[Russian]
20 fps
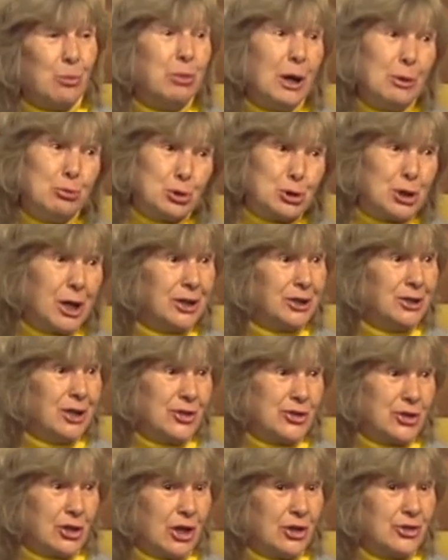бабушка
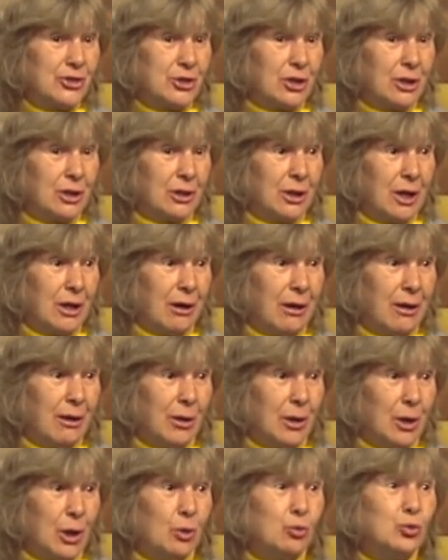одна сказала,
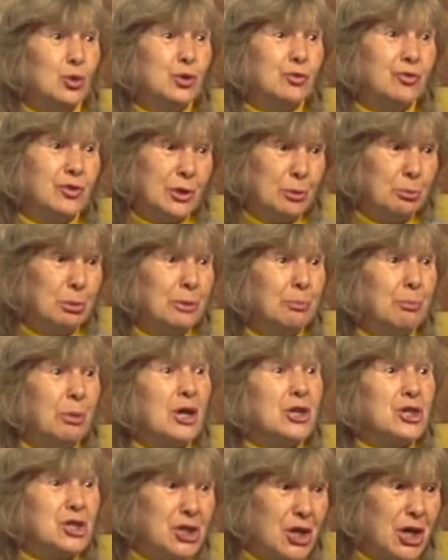вот вы бы
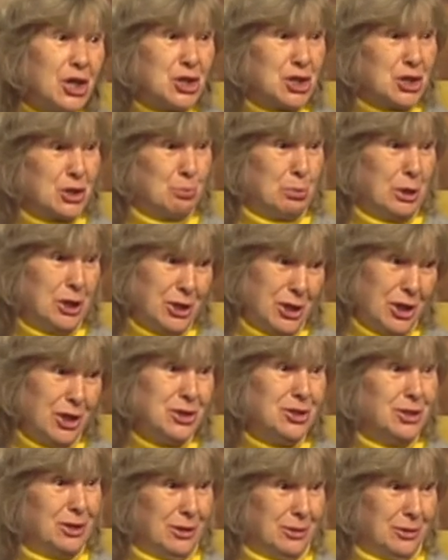почаще
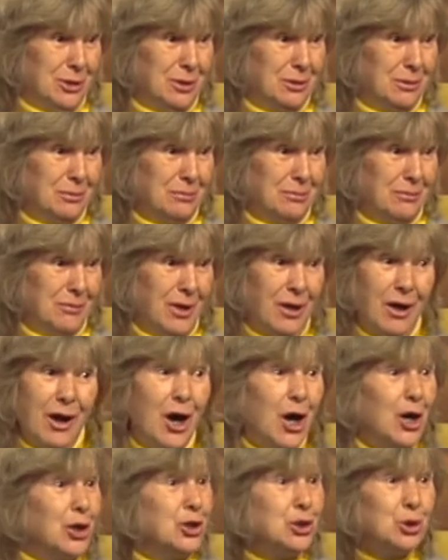приходили-то,
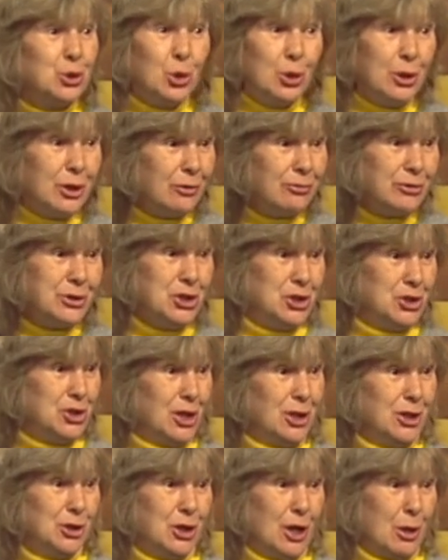а не только в
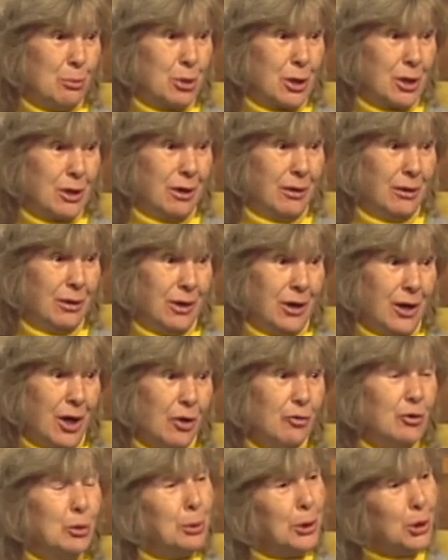неделе добра.
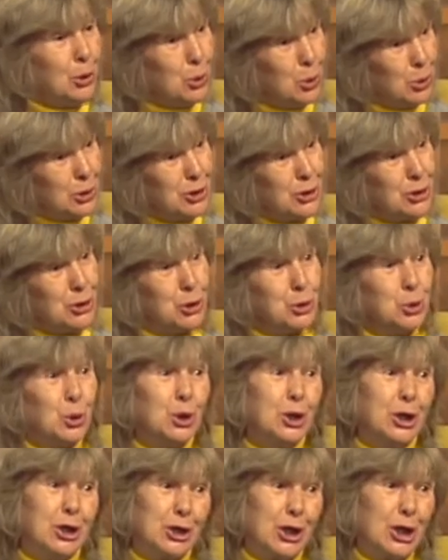Вы приходите
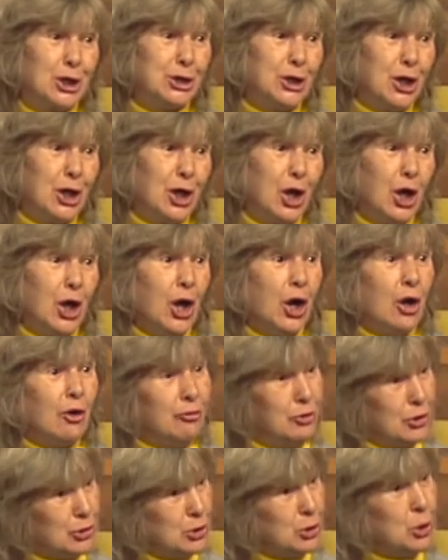только когда
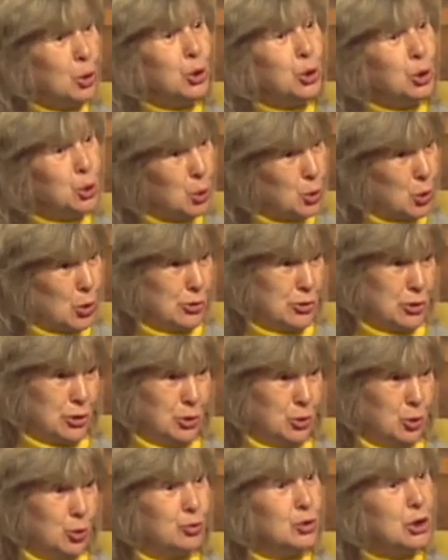весной и
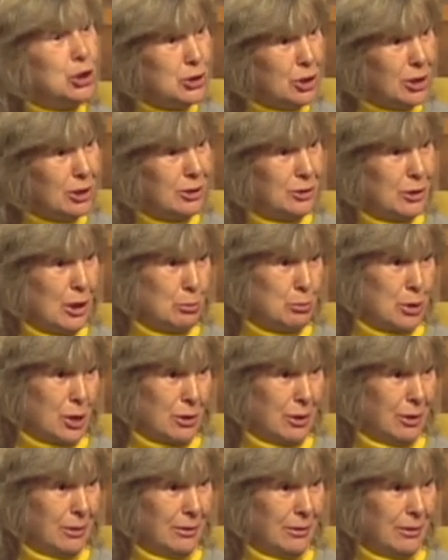осенью, в неделе
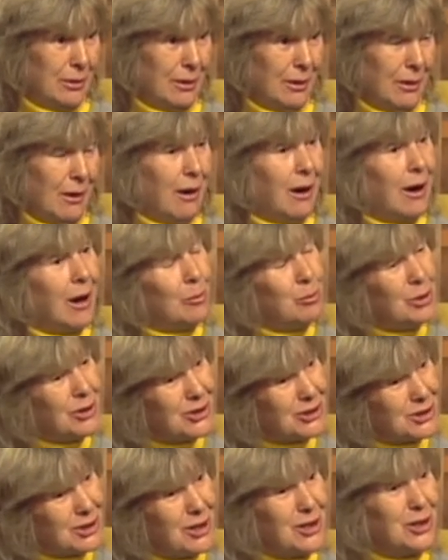добра. А
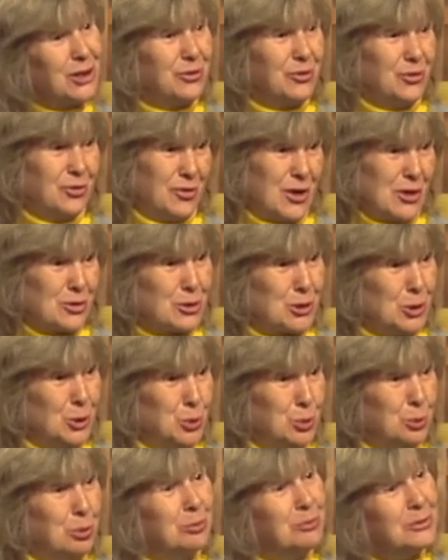мы так вас
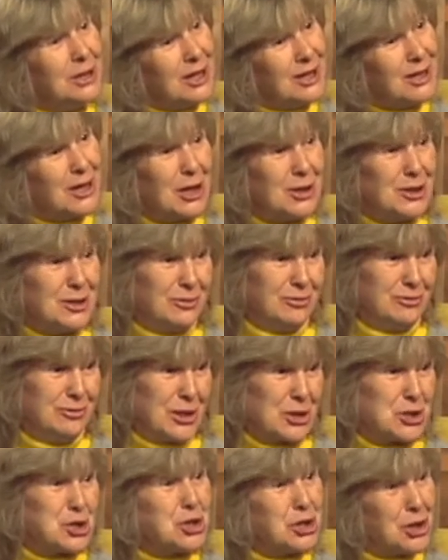любим, так хотим
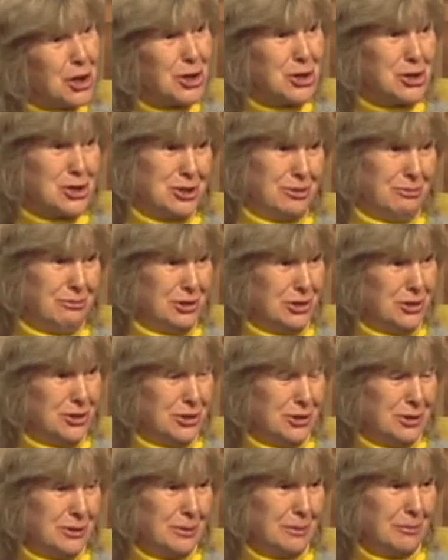вас чаще
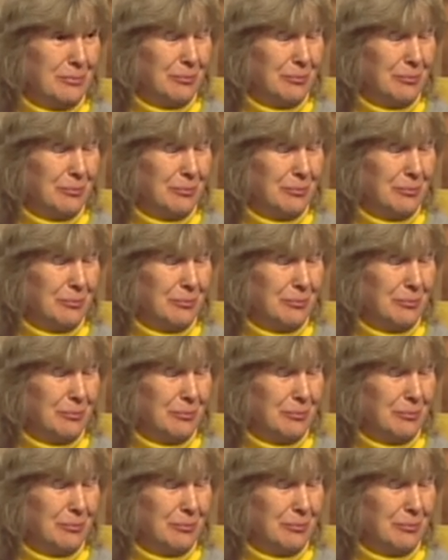видеть.